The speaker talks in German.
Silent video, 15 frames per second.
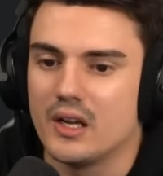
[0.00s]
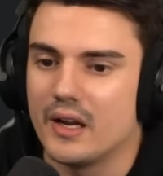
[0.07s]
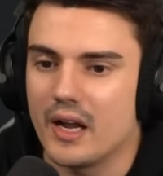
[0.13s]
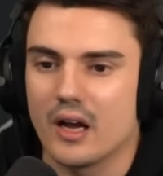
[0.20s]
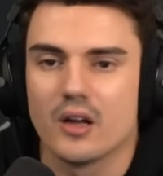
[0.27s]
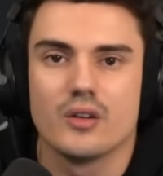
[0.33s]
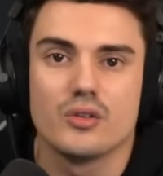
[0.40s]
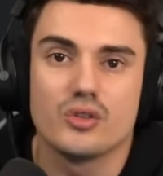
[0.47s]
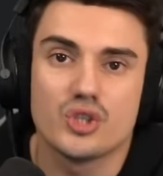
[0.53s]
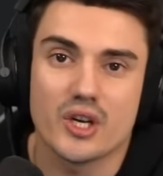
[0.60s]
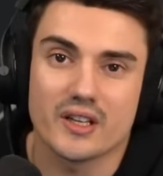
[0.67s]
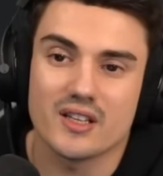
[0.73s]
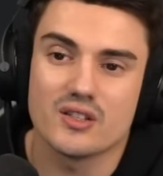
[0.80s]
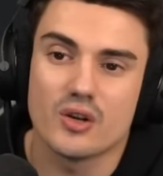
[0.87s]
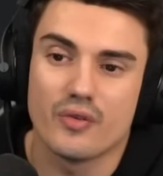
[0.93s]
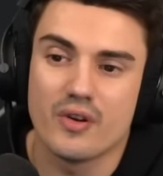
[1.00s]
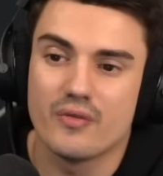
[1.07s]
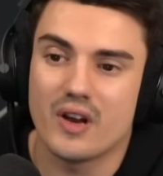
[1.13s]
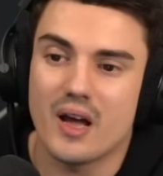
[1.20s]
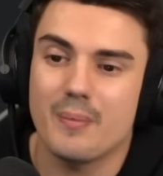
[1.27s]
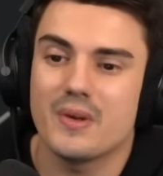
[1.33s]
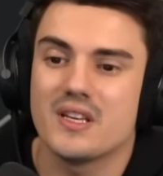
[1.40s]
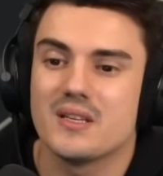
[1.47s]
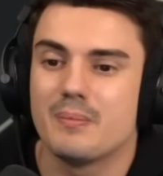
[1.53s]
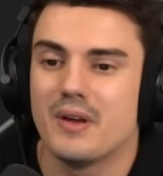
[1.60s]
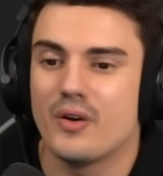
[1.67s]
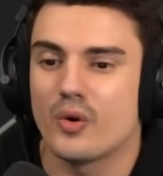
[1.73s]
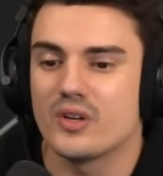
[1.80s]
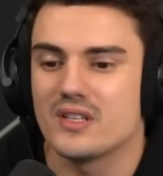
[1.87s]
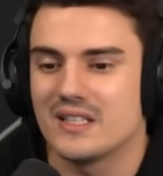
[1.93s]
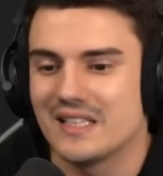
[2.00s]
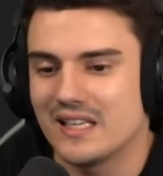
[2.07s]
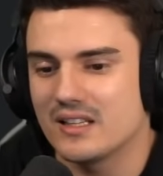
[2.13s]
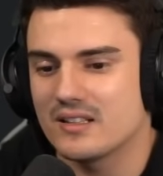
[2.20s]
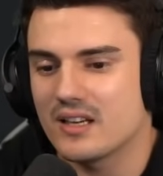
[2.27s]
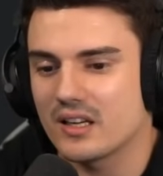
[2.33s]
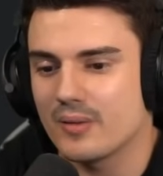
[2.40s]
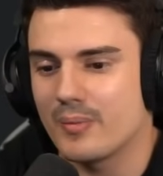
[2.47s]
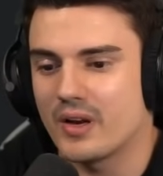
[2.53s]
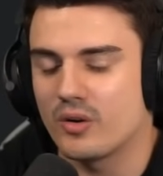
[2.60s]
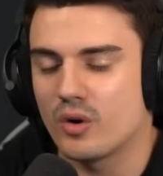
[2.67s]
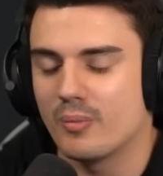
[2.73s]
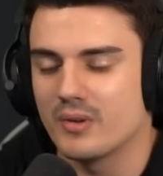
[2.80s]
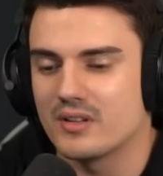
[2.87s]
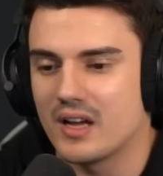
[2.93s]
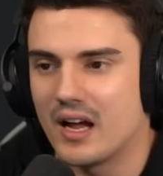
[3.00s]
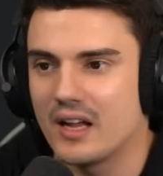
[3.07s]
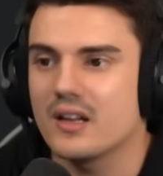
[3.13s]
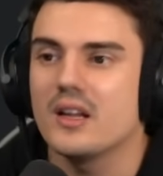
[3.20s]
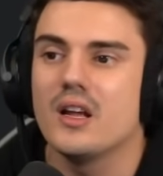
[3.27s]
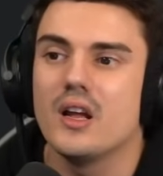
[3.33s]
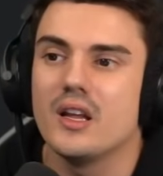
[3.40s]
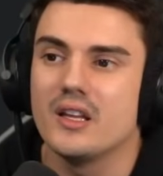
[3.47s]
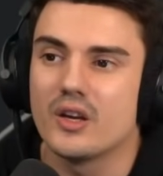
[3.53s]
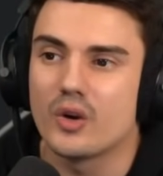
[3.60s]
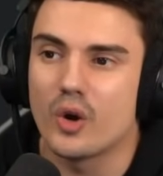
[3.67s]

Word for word: Ja, Checkt das auf jeden Fall ab. Ich pinne euch jeden Tag in meinen Kommentar an. Ihr